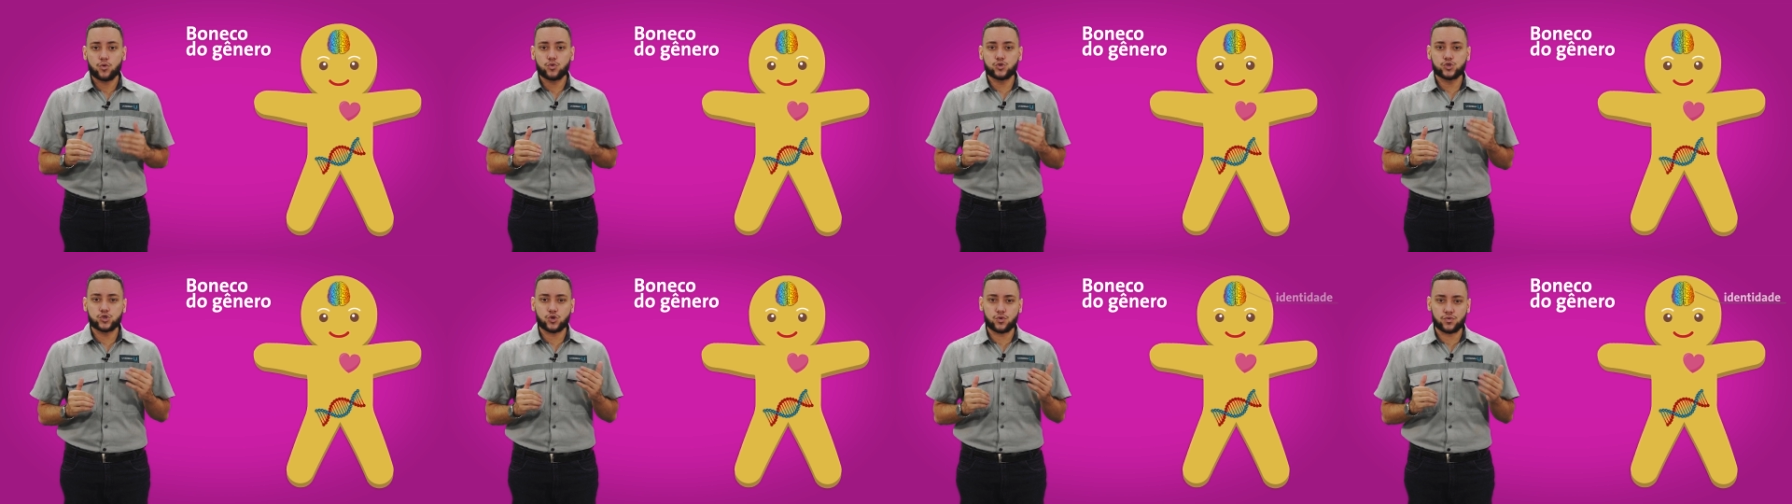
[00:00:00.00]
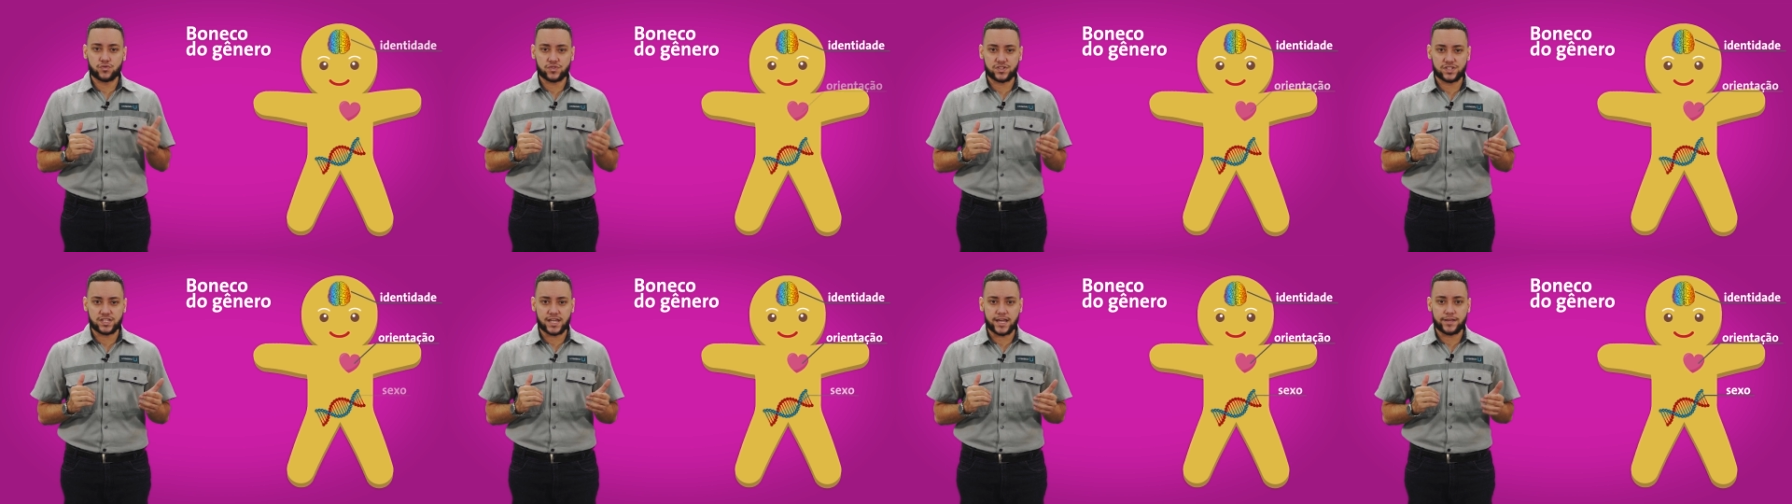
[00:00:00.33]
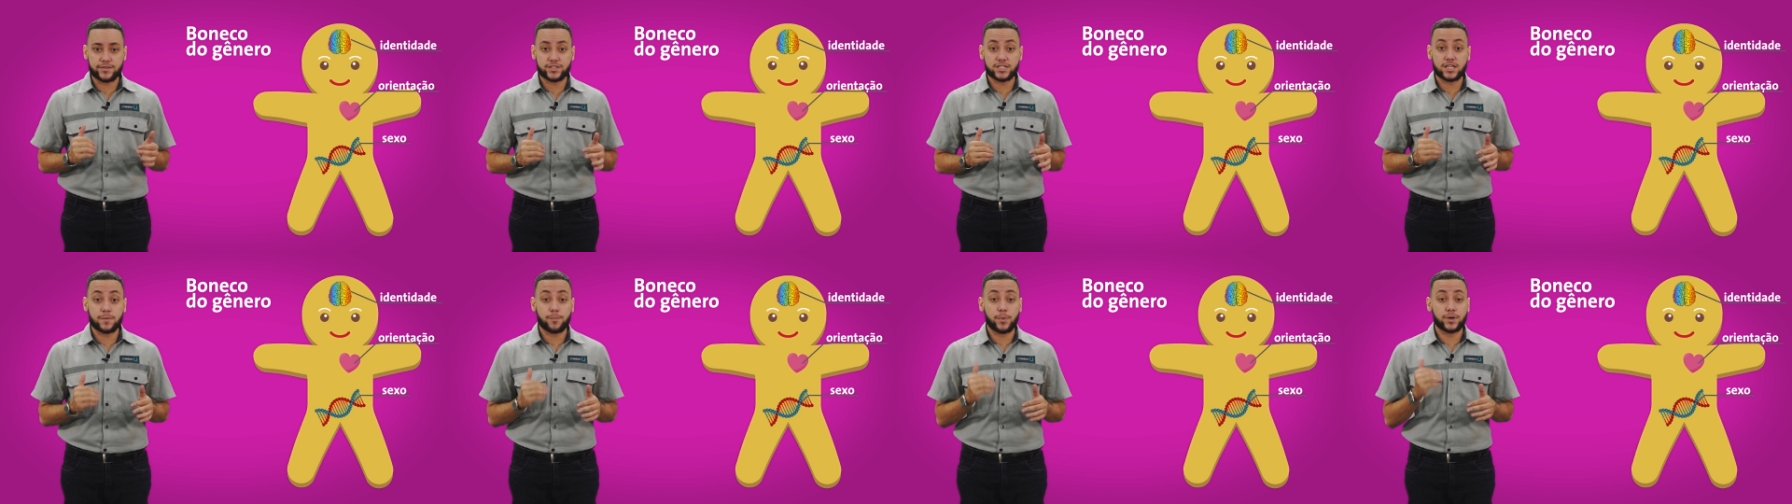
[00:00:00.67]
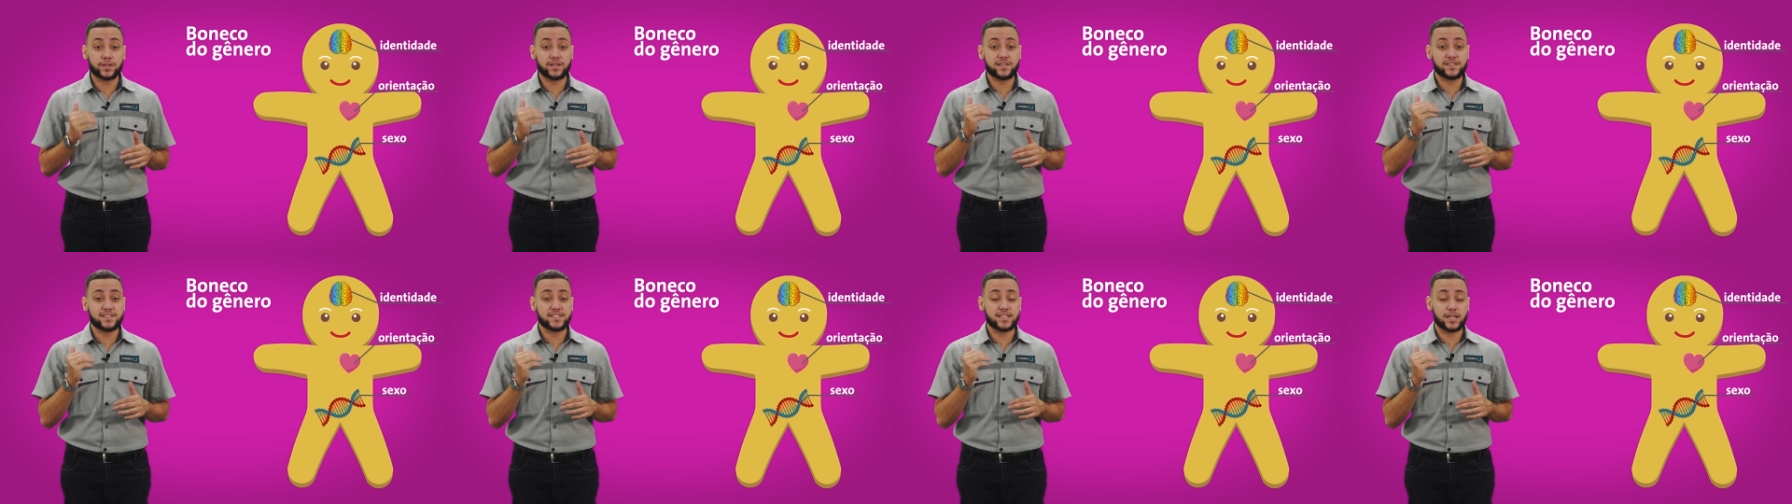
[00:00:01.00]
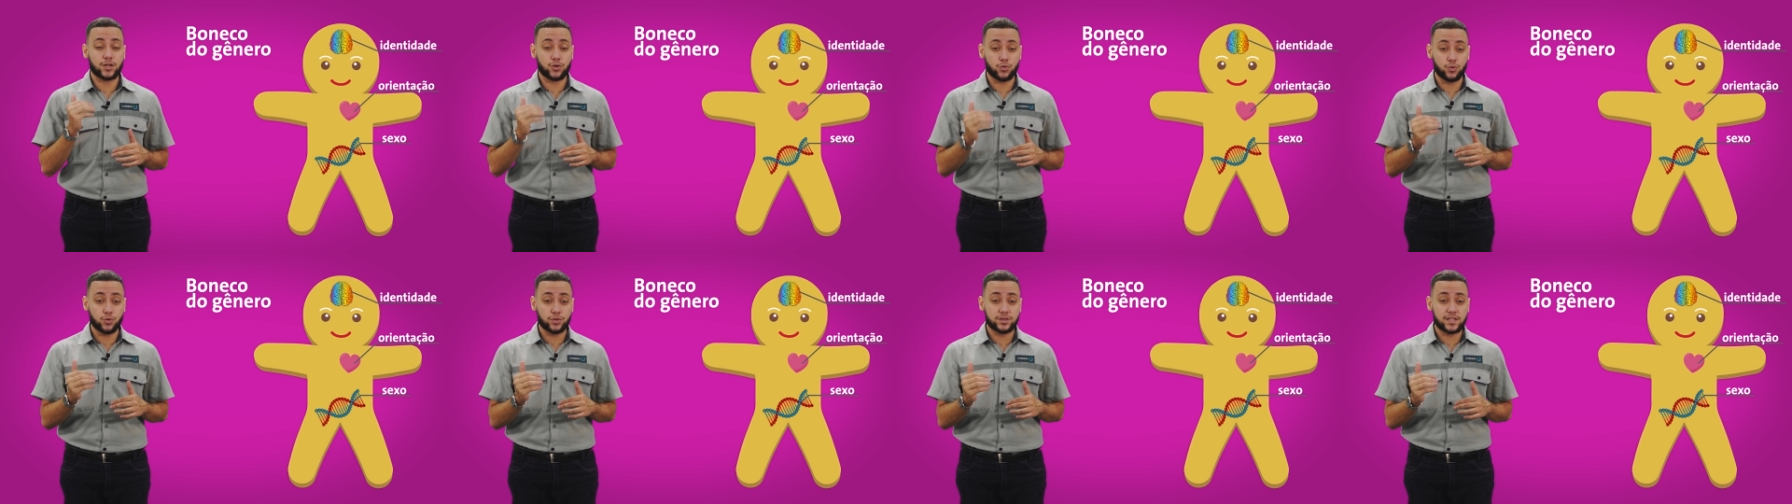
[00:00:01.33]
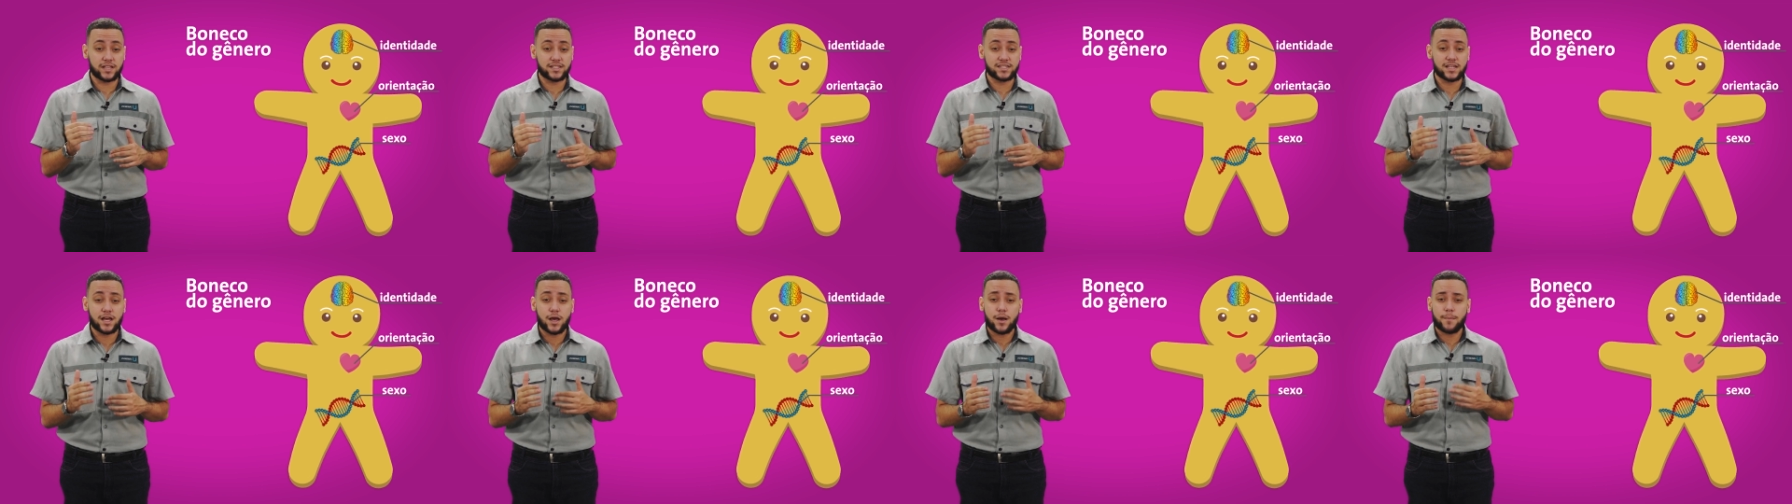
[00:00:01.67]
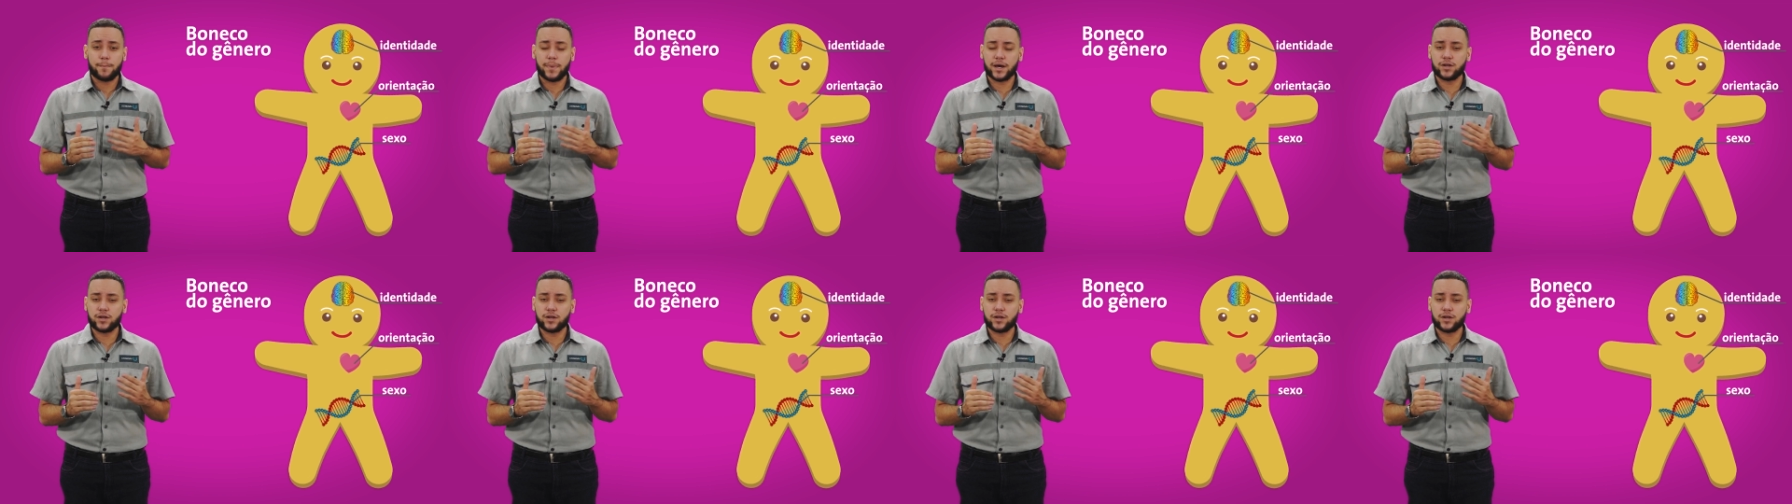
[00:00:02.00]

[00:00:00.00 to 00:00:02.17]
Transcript: os conceitos que podem ser úteis